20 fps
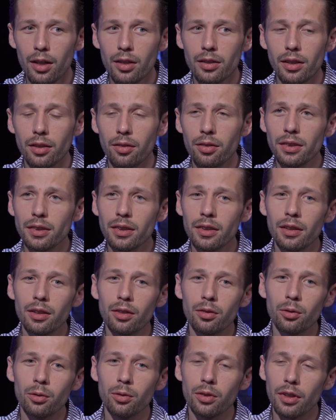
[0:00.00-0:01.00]
Соответственно,
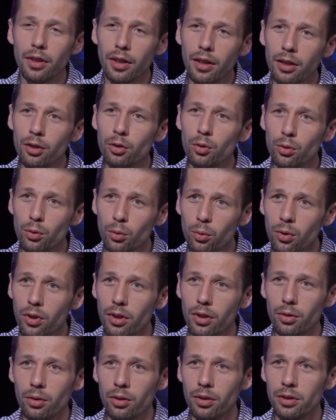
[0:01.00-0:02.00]
ну, вот эта конъюнктура,
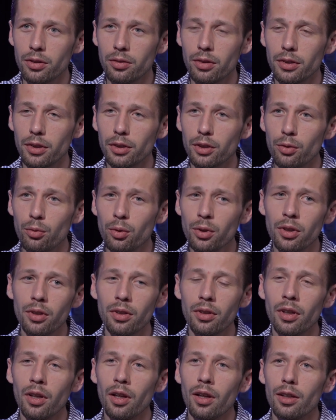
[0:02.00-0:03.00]
которая называется
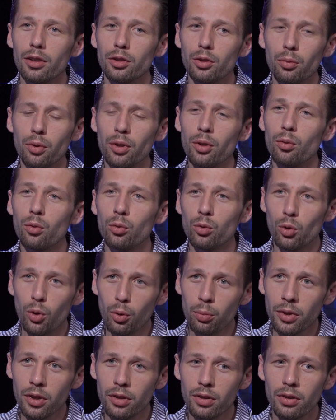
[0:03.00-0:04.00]
сегодня, сегодня
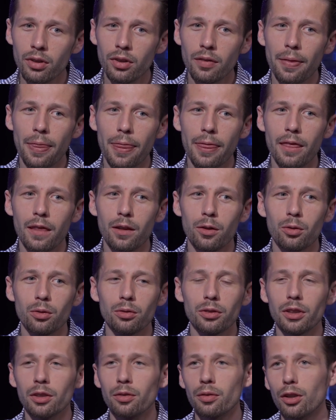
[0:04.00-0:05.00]
удобно,
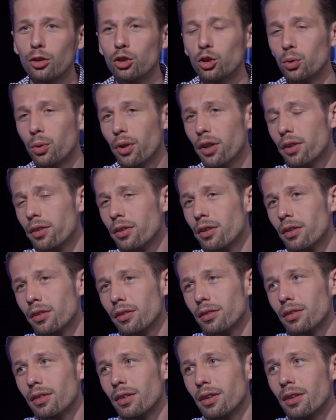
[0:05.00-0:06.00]
ну, скажем так, журить
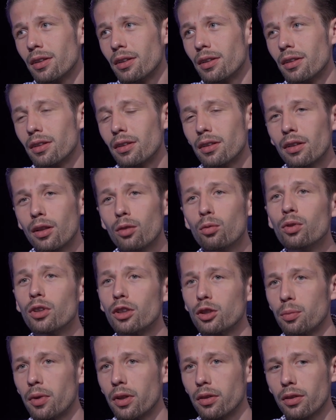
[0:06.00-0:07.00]
главу
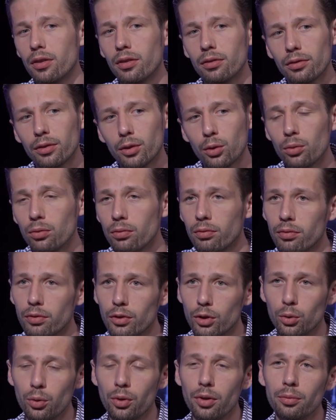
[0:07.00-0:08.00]
Нацбанка. Все,
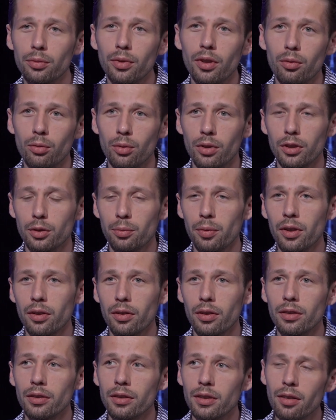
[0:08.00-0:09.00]
журим главу
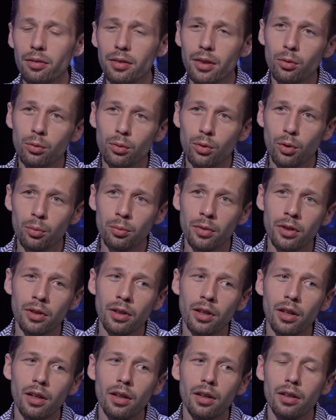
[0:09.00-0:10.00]
Нацбанка. Завтра удобно
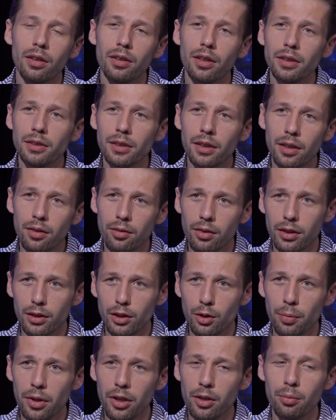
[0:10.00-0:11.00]
ездить на
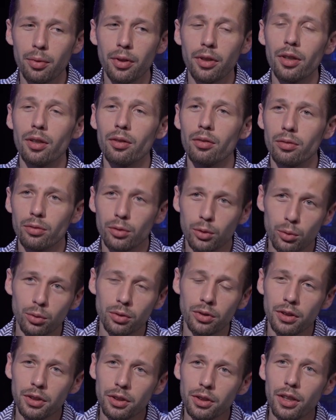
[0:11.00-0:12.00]
велосипеде по Киеву. Все,
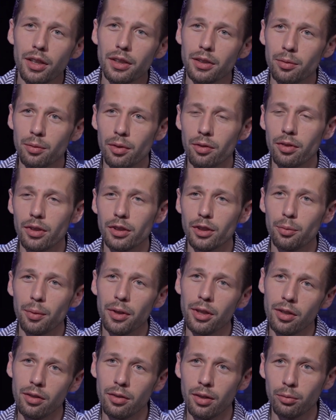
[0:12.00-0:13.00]
значит, ездим на
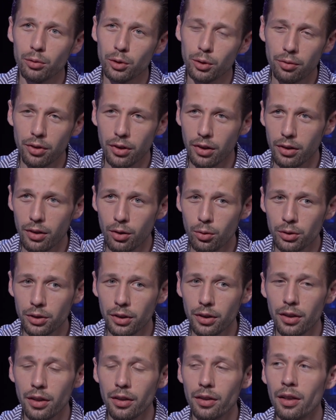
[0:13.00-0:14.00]
велосипеде, говорим, что
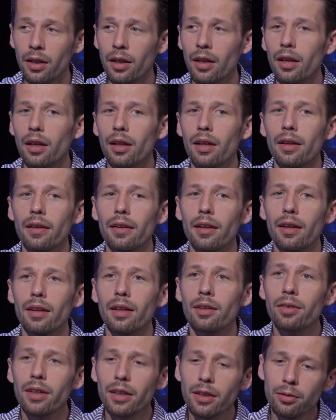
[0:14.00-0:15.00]
велодорожек нет.
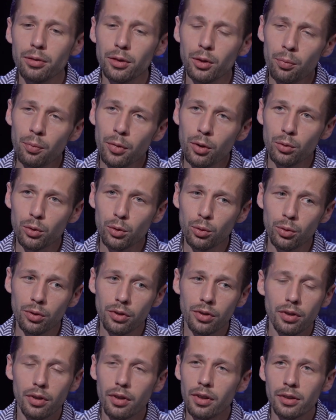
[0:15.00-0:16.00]
И в это все
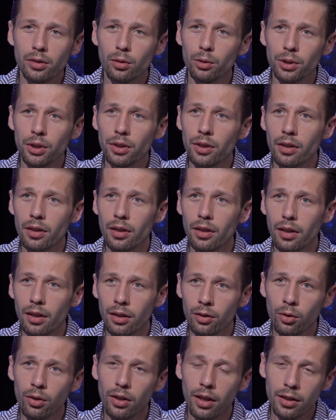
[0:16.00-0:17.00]
минусует исключительно
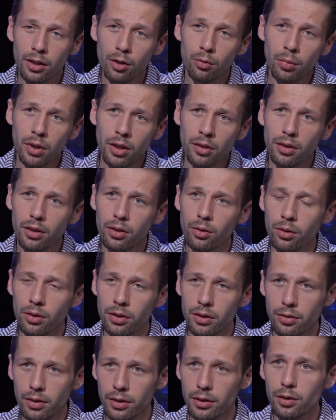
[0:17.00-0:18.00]
один бренд, который
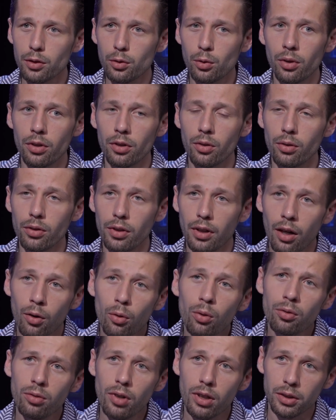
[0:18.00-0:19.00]
называется «Слуги народа». А
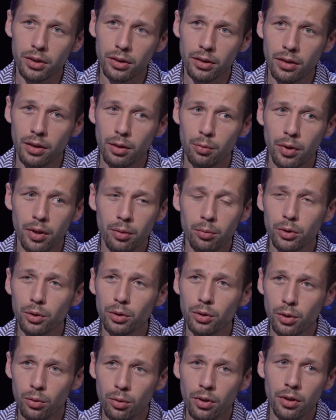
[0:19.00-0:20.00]
он важен, потому
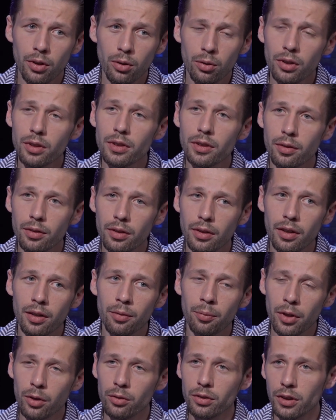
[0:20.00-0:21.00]
что «Слуги народа»
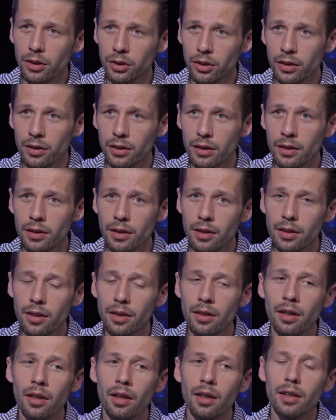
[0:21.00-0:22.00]
имеют все шансы
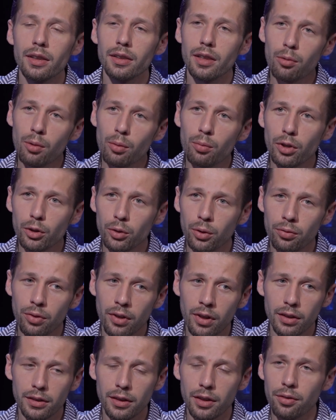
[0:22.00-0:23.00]
зайти самой большой
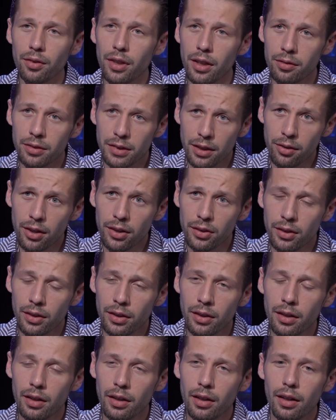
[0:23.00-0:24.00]
фракции в Киевсовет. Совет –
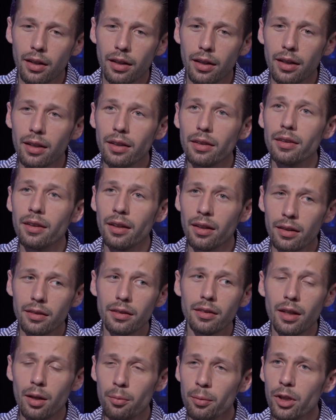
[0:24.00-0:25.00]
и да,
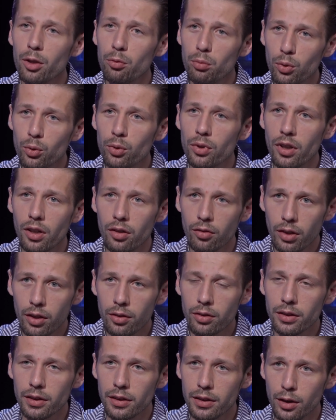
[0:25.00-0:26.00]
там они будут
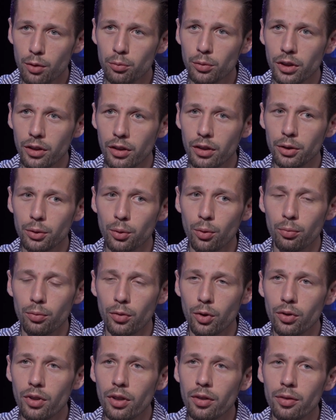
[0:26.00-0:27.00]
договариваться с тем же Кличком,
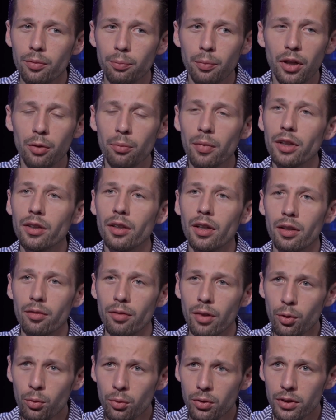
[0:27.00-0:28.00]
но до, предмет
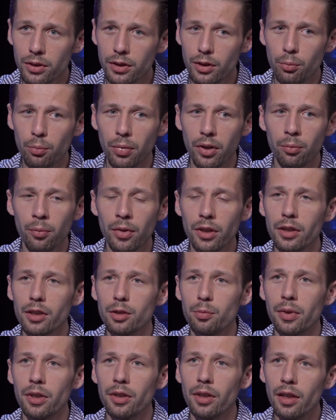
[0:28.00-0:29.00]
договоренности, предмет
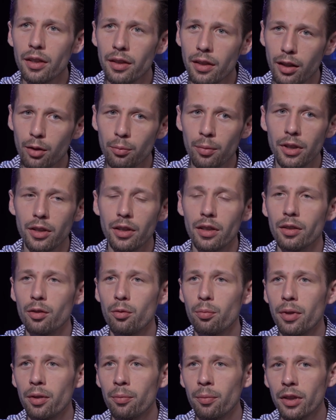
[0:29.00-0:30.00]
распределения комитета,
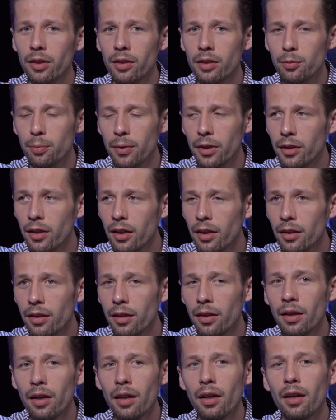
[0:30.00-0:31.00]
предмет
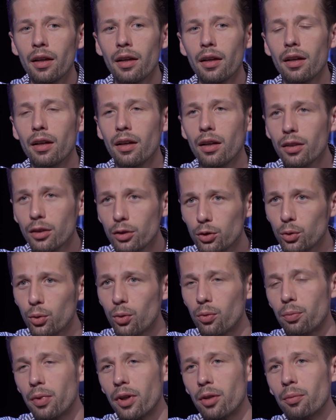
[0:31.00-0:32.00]
распределения
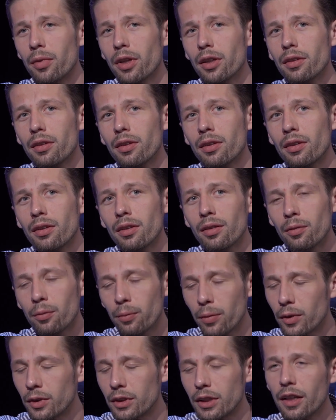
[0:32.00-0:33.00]
голосов, предмет
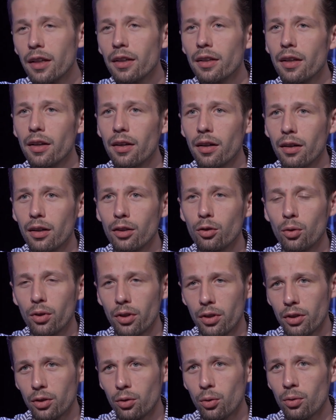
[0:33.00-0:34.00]
э, секретаря,
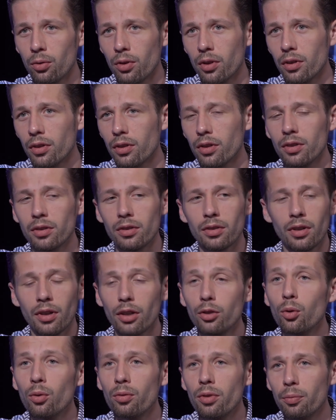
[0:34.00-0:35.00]
который готовил, э,
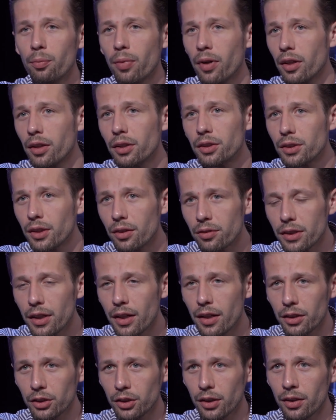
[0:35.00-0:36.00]
готовит практически
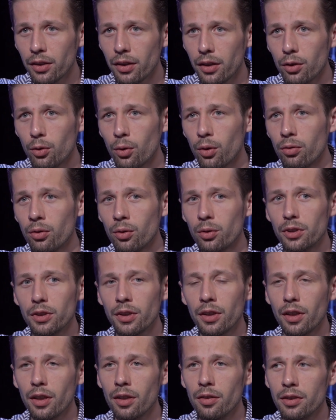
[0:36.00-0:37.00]
все решения, которые выносят
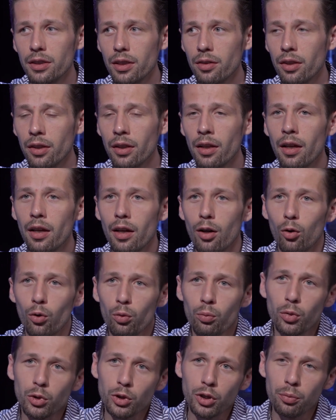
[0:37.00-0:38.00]
на Киев Совет,
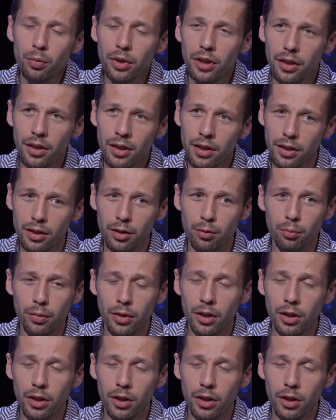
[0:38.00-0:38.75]
он может быть ихним.